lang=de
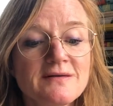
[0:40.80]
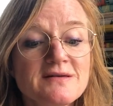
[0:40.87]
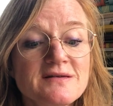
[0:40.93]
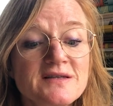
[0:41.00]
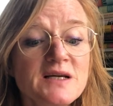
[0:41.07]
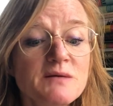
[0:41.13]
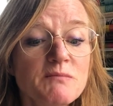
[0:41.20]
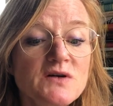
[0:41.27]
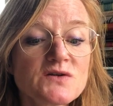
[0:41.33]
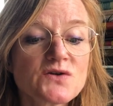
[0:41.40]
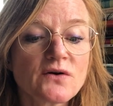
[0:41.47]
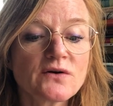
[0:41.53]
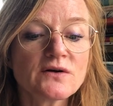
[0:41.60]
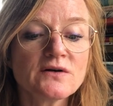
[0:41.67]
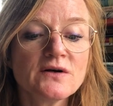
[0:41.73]
Sigmar
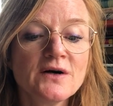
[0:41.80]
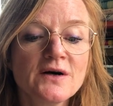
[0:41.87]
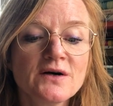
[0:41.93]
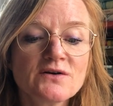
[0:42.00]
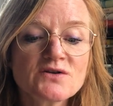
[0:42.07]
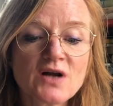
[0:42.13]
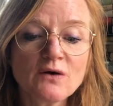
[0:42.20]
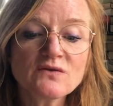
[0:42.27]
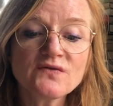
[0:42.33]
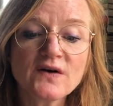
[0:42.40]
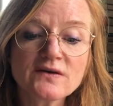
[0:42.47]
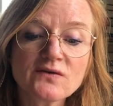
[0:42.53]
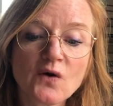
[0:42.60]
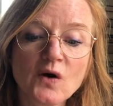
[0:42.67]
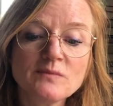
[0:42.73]
Söcke schaut
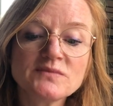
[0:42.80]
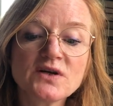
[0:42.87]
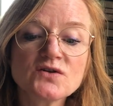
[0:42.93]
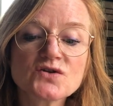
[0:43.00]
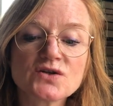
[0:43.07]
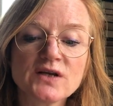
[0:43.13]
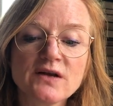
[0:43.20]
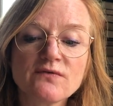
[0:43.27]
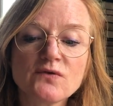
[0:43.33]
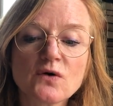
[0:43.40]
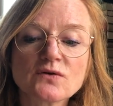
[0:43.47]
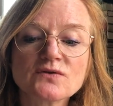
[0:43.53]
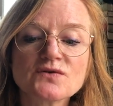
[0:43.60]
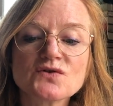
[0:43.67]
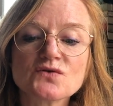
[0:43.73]
verträumt den
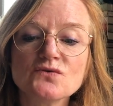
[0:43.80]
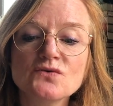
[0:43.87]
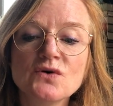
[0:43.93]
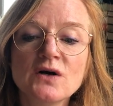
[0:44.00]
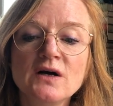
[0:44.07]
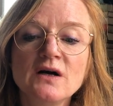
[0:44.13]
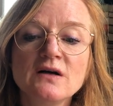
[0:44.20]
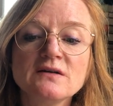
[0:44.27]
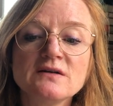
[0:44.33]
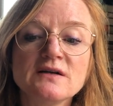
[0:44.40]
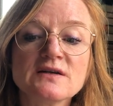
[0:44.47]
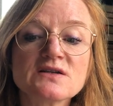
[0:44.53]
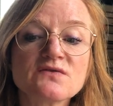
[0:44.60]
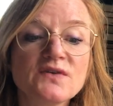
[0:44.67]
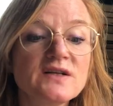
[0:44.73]
Schneeflocken zu, die
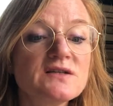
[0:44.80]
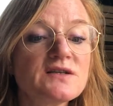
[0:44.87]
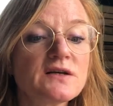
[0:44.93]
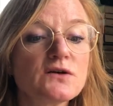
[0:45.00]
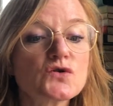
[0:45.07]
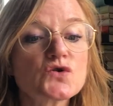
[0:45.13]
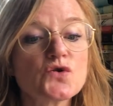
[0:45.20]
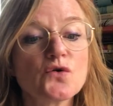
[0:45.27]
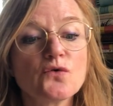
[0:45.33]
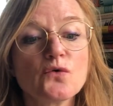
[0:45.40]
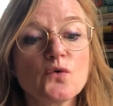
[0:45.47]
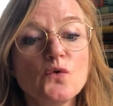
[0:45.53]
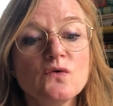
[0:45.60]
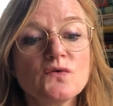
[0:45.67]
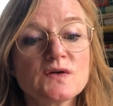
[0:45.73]
das winzige Stück
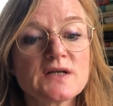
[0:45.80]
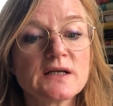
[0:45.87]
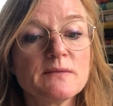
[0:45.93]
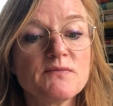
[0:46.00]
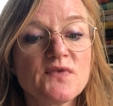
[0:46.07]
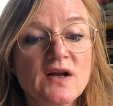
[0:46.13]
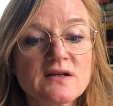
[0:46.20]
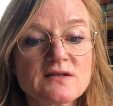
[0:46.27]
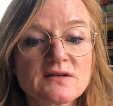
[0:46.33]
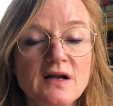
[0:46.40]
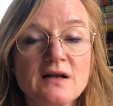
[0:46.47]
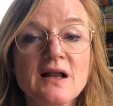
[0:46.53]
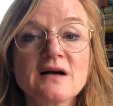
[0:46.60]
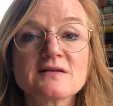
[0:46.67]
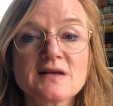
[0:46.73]
Grün vor seinem Fenster
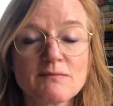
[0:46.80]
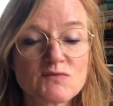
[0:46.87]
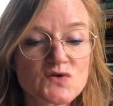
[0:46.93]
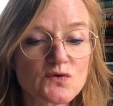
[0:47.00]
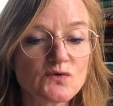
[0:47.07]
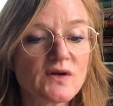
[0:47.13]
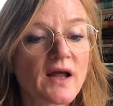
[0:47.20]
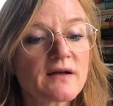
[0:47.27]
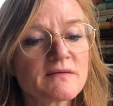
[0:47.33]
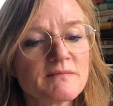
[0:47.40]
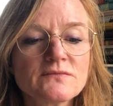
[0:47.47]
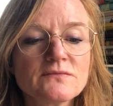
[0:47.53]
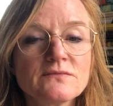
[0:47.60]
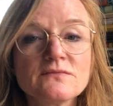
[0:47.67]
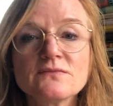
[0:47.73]
langsam zudecken.
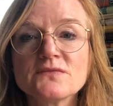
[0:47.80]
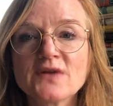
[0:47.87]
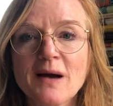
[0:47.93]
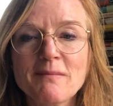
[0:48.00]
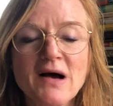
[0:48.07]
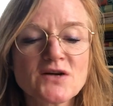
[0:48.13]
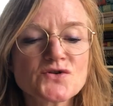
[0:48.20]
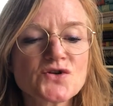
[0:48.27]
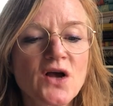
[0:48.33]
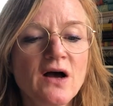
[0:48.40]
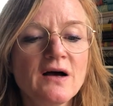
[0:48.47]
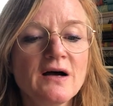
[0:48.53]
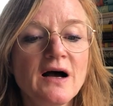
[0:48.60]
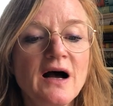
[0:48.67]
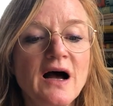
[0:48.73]
Tamasch
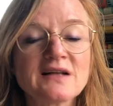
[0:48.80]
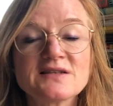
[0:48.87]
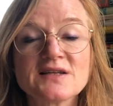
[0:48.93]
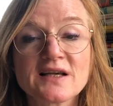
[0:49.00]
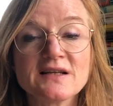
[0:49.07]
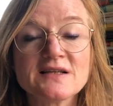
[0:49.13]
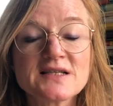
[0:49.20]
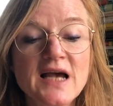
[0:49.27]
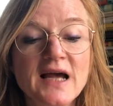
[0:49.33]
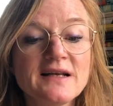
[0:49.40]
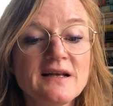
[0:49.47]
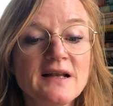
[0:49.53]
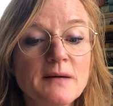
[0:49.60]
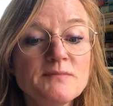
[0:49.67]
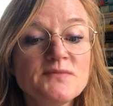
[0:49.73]
hat sich in seinen
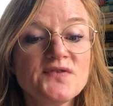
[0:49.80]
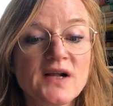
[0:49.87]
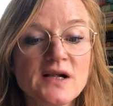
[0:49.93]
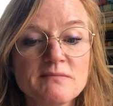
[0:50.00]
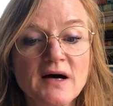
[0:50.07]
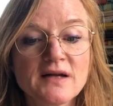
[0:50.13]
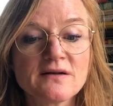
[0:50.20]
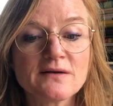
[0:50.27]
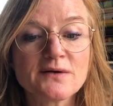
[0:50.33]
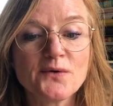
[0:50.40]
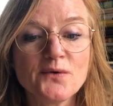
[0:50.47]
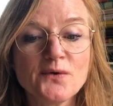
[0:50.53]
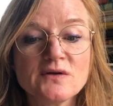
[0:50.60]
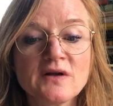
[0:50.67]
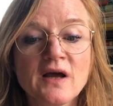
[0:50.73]
Lammfellmantel
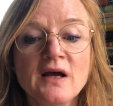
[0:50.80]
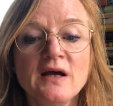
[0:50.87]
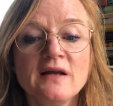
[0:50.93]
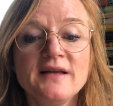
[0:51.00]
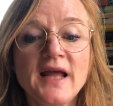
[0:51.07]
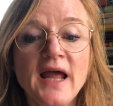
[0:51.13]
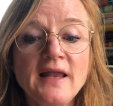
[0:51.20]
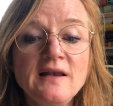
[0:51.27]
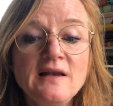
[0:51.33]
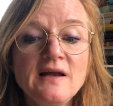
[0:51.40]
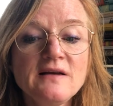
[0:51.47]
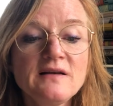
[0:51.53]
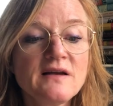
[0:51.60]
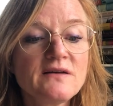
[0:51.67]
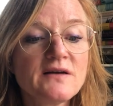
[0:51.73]
gehüllt, die Hände
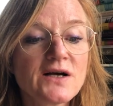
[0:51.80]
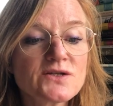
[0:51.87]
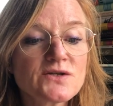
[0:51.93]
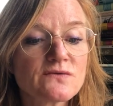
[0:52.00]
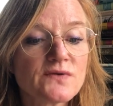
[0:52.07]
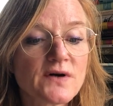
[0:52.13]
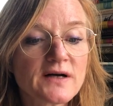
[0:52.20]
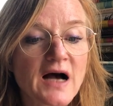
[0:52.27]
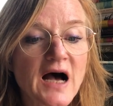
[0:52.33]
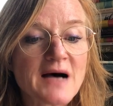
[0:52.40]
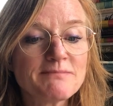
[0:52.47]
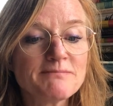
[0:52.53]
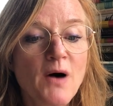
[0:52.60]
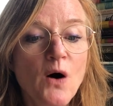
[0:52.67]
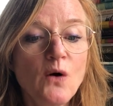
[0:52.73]
in den Taschen
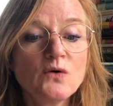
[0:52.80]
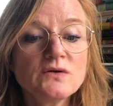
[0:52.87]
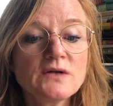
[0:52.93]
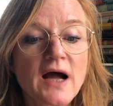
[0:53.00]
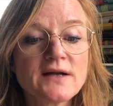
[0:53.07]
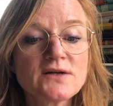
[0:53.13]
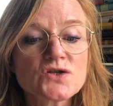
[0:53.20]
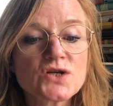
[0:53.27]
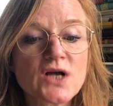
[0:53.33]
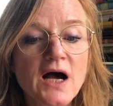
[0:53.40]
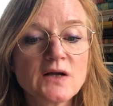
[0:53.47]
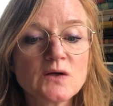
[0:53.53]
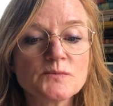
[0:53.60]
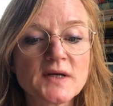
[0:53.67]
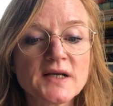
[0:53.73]
vergraben und einen
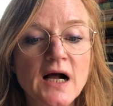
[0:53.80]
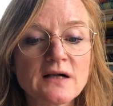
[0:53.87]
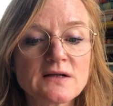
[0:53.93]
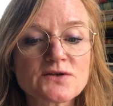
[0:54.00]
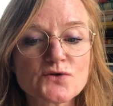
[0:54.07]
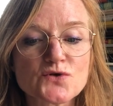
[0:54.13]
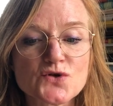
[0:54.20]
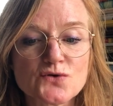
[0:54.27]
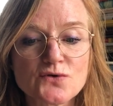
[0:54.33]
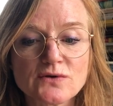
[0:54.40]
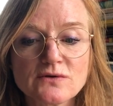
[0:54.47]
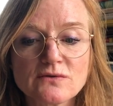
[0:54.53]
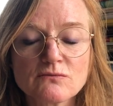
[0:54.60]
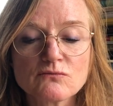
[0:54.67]
Schal um den Hals geschlungen.